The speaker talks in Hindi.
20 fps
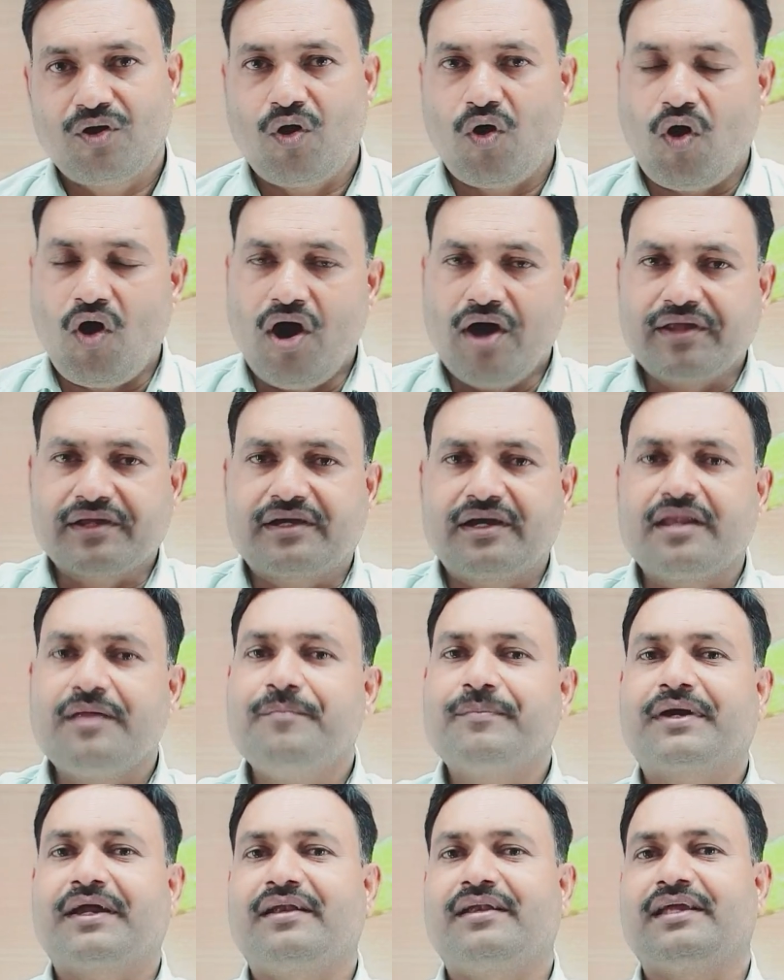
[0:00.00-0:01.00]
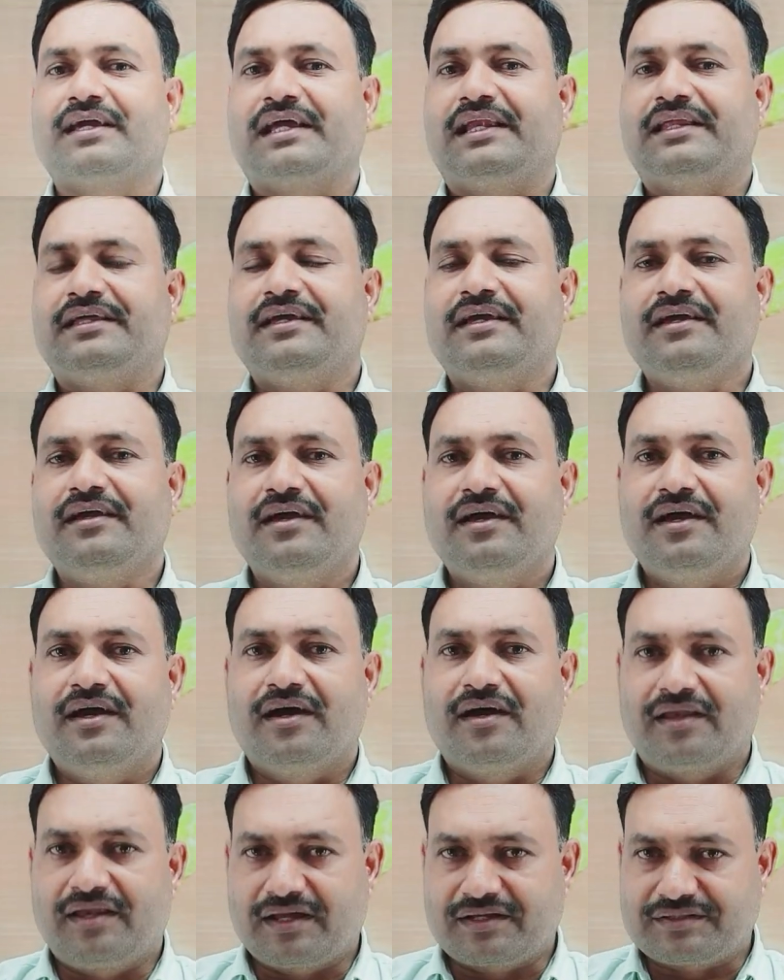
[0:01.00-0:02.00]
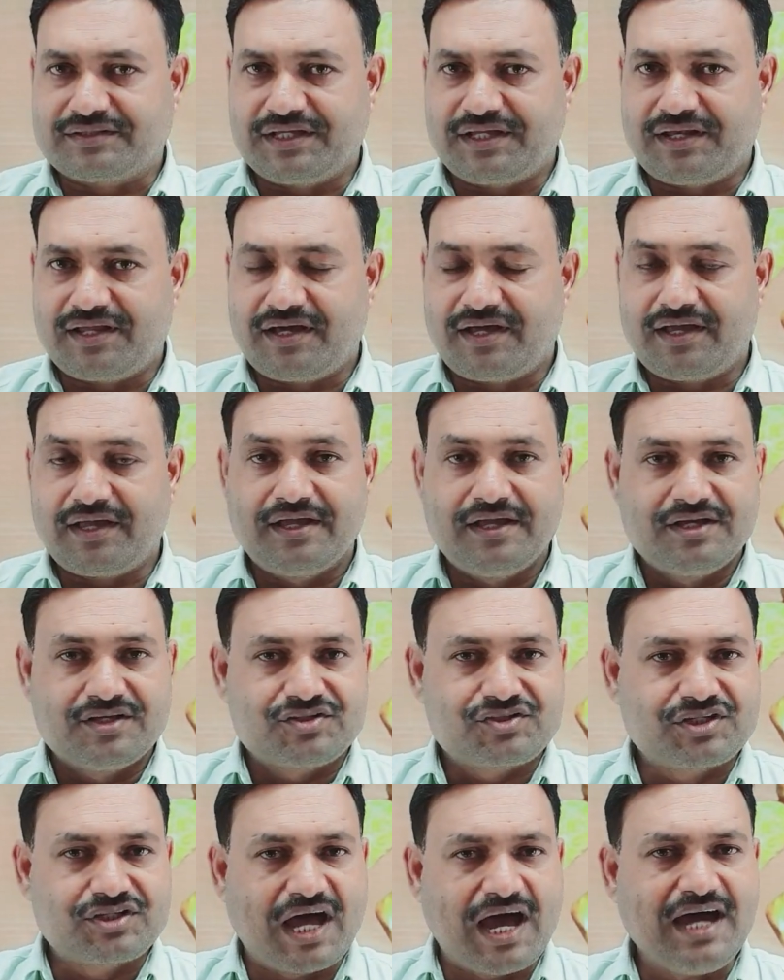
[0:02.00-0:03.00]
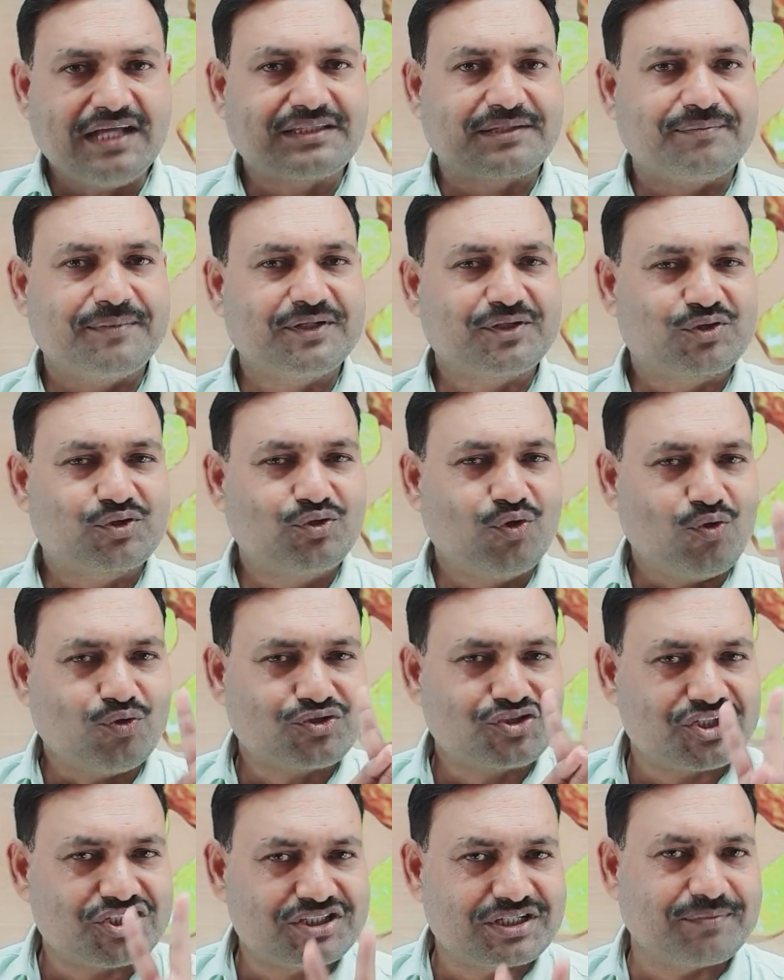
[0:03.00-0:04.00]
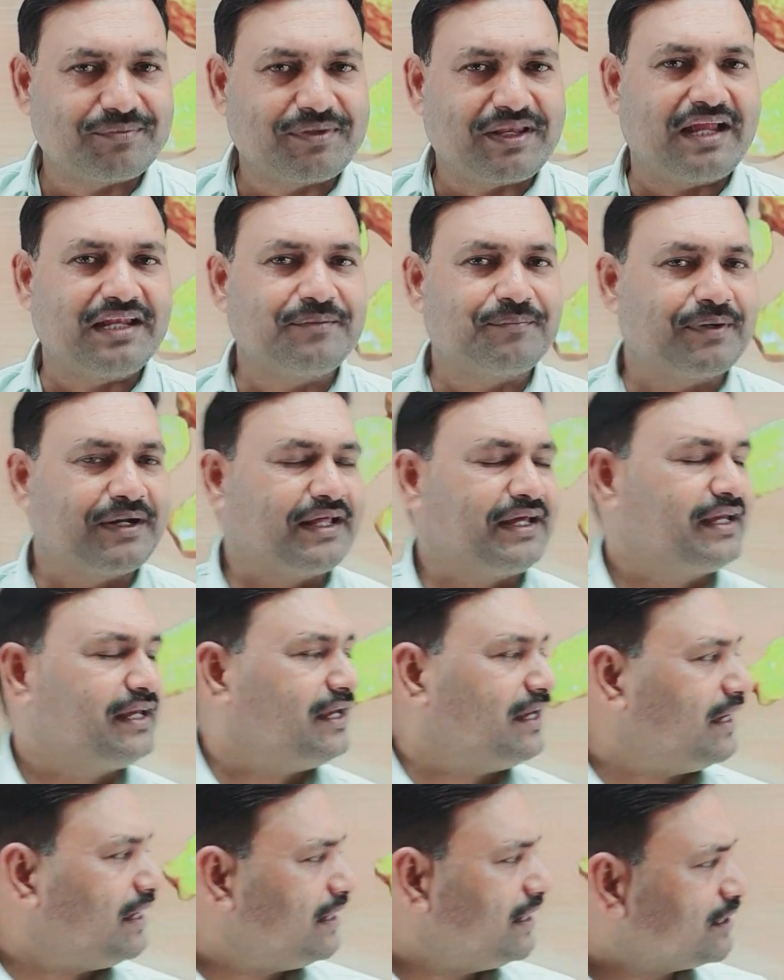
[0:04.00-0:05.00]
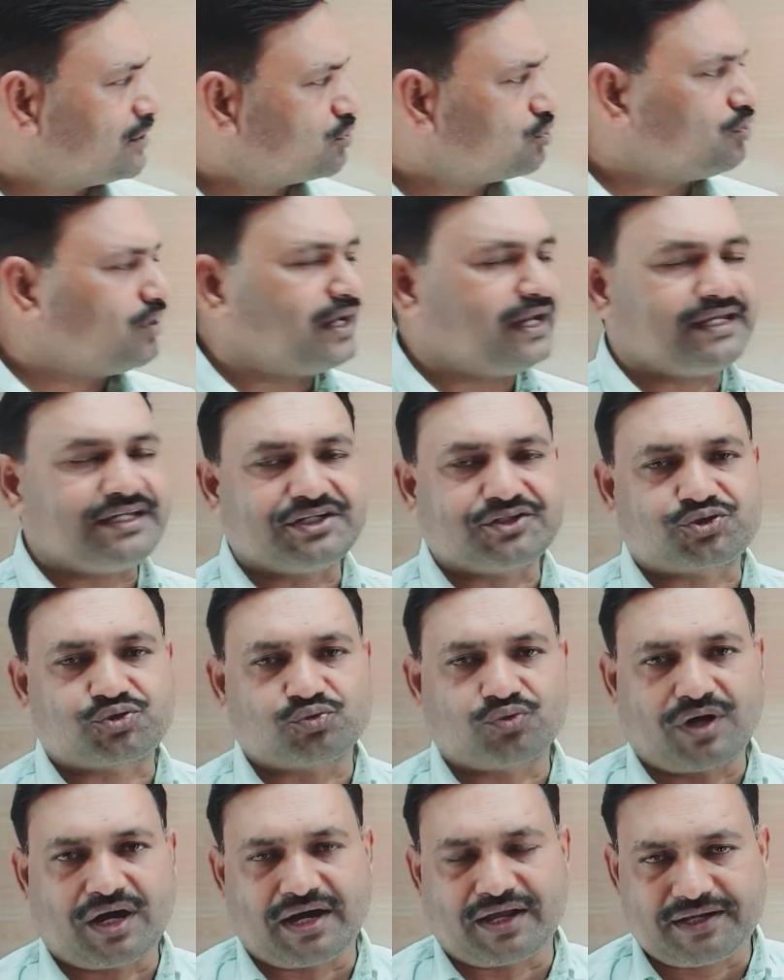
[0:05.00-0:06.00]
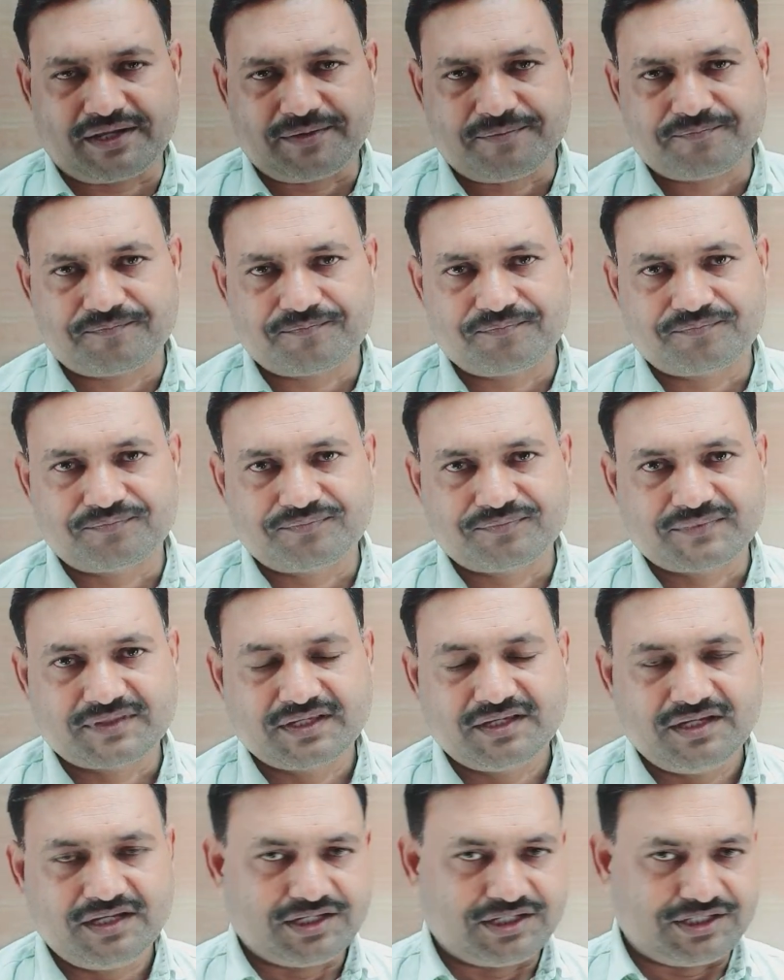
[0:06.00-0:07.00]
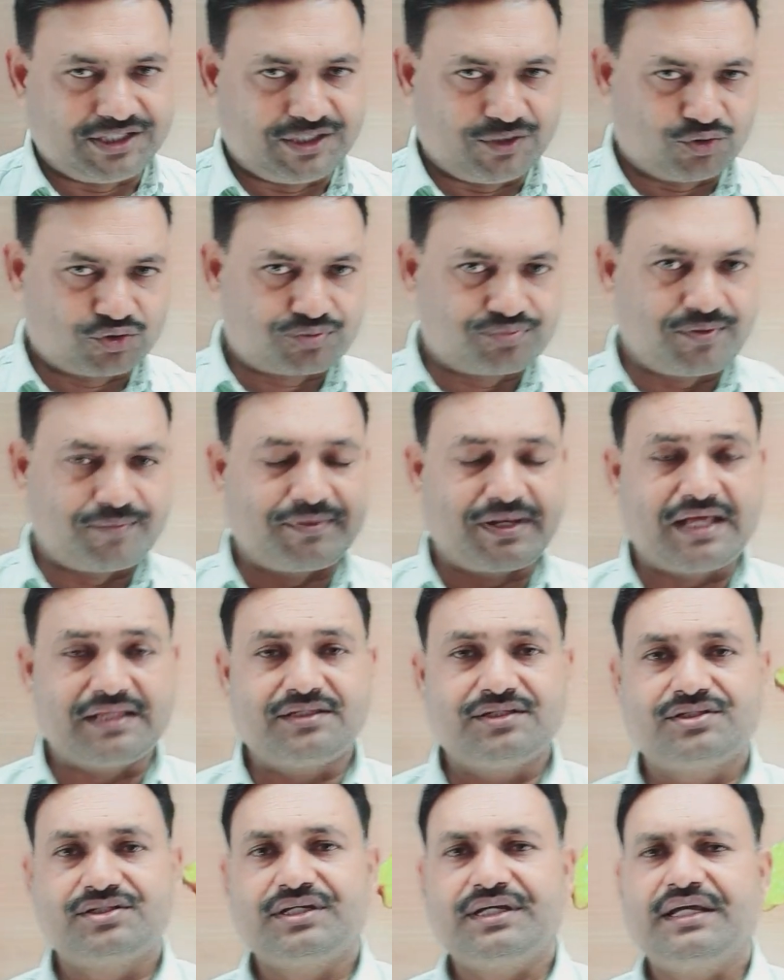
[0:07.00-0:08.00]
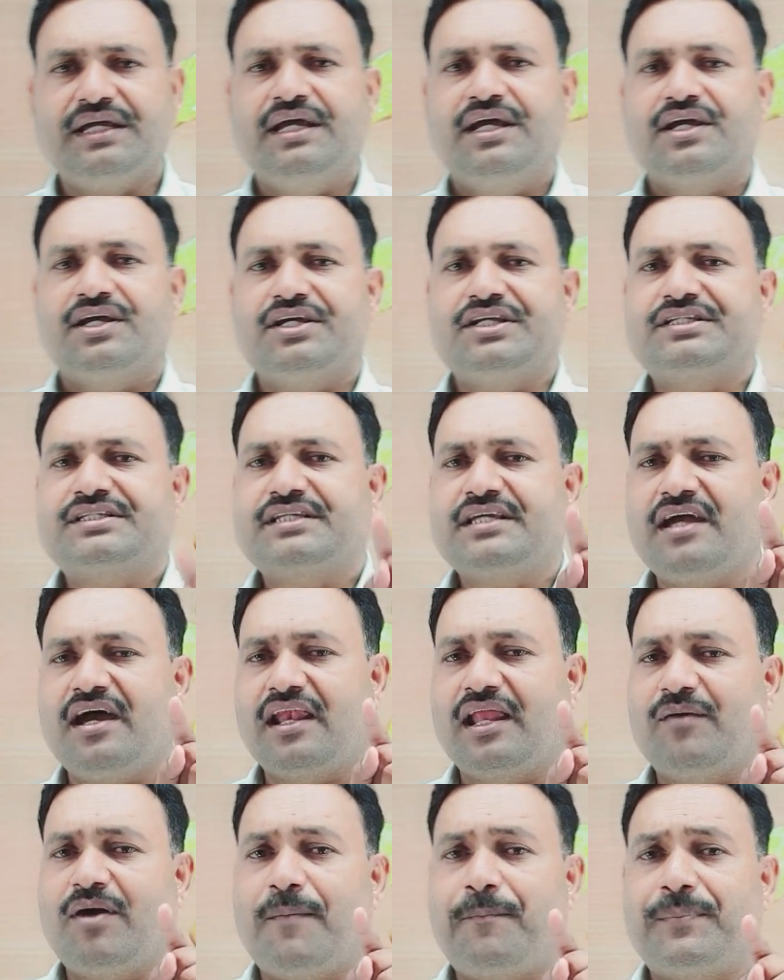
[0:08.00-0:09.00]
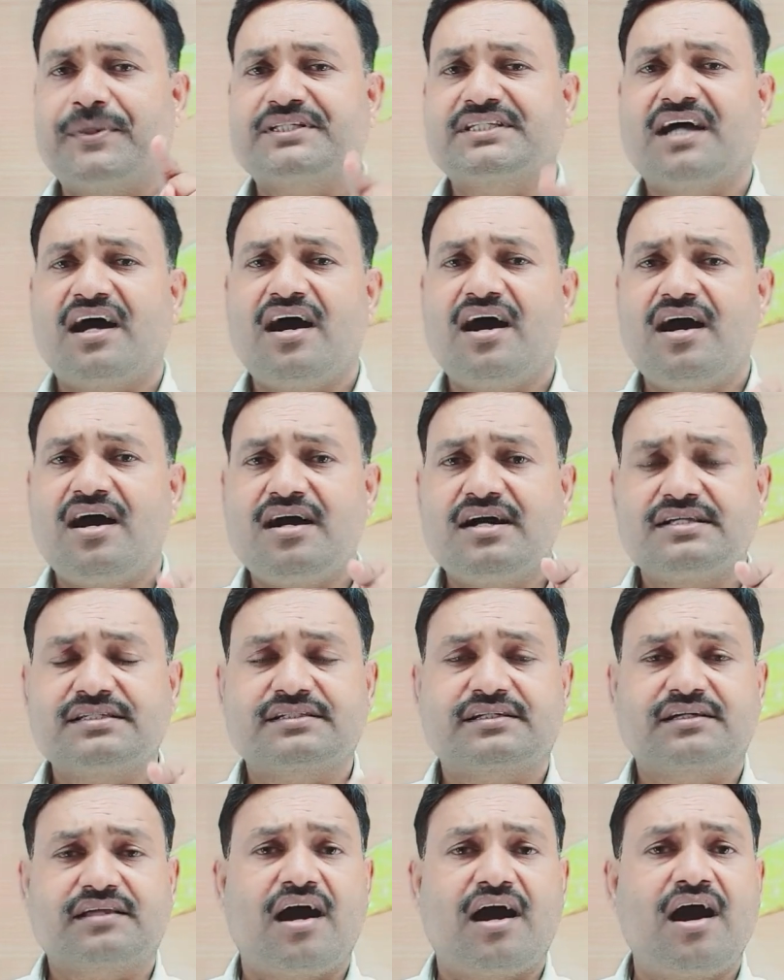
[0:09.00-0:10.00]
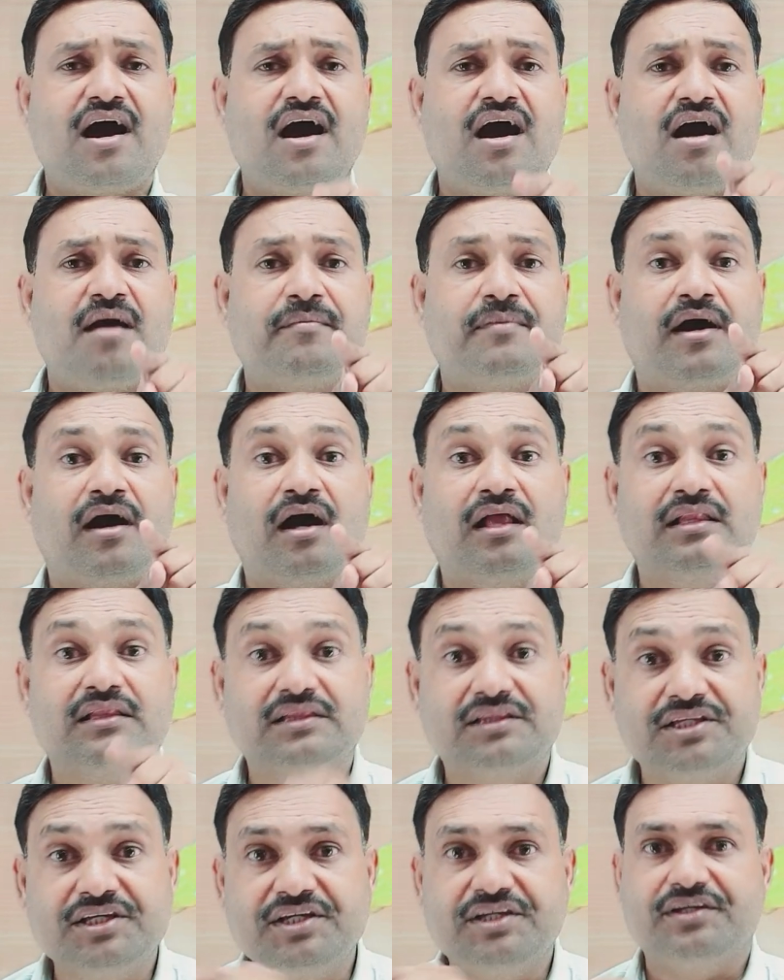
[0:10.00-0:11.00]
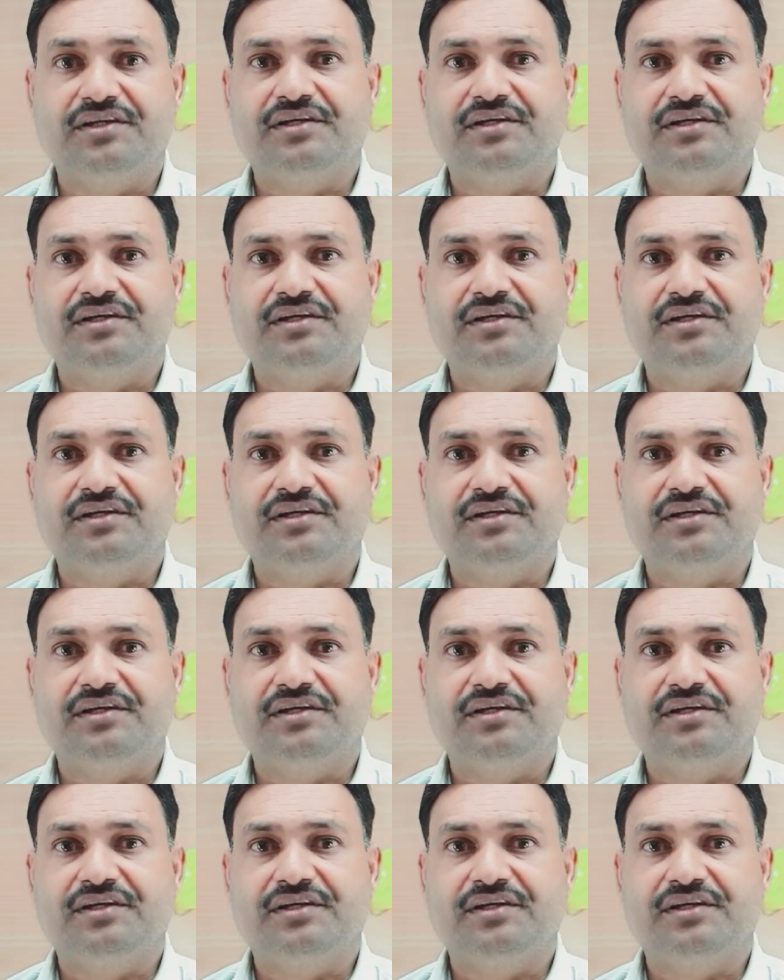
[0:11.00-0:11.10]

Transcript: और गर्म करने के लिए रख देना है साथ में दो चीज़ें मिलानी पड़ेगी एक तो है ये छुहारे ये उसमें मिला दीजिए इसके अलावा 50 ग्राम हल्दी